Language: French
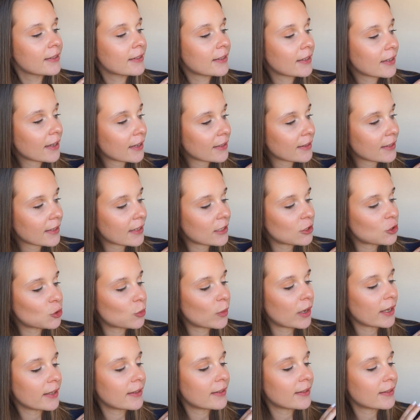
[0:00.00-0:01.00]
très très
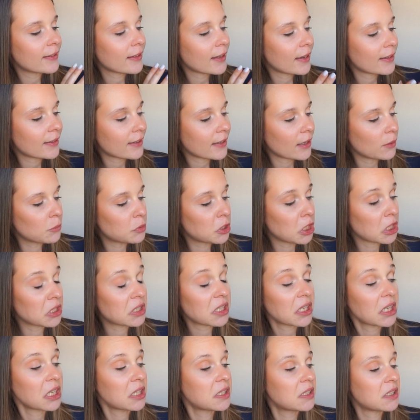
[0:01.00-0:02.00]
chouette, très très bien
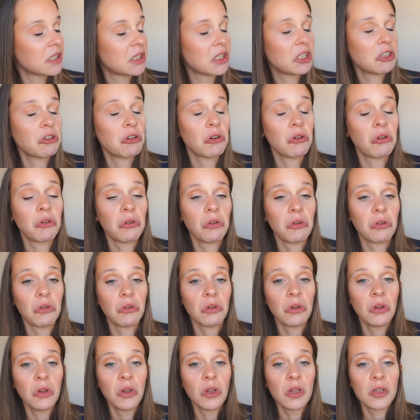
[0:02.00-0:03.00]
traitée,
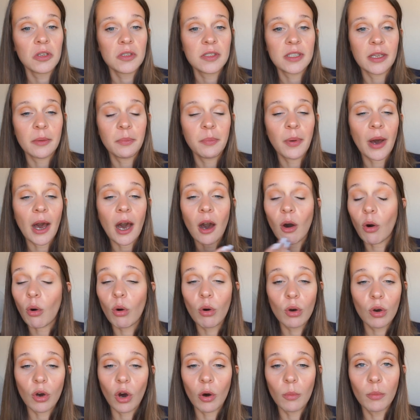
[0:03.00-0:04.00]
euh, c'est pas
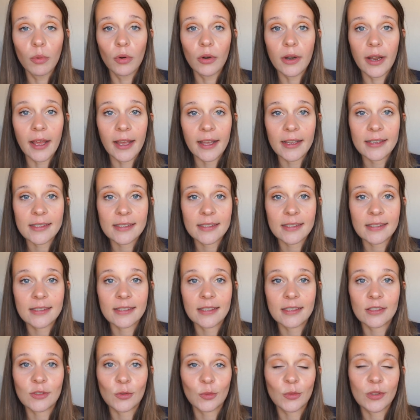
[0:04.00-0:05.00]
rocambolesque,
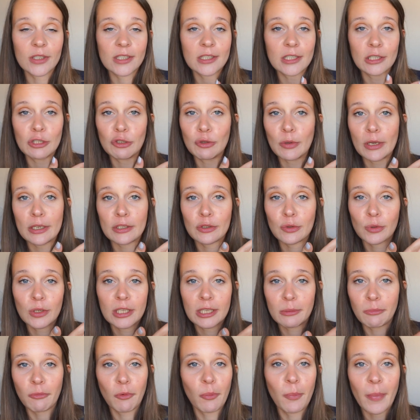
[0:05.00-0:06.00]
ce sont des situations
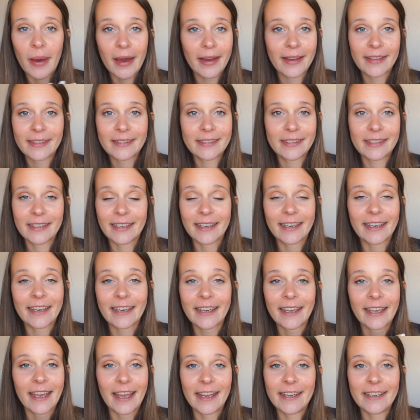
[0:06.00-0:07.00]
qui me paraissaient
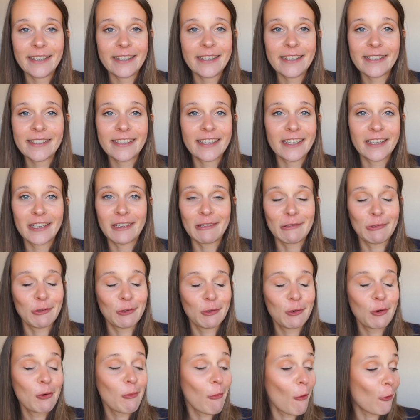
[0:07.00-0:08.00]
réalistes et qui du
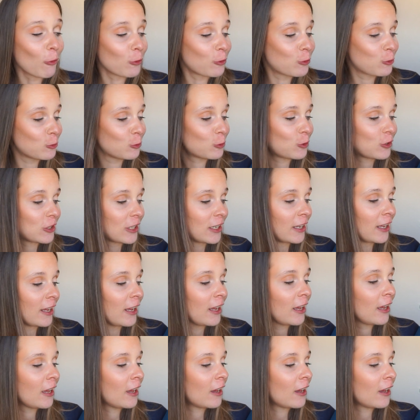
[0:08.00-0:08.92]
coup m'ont touchée.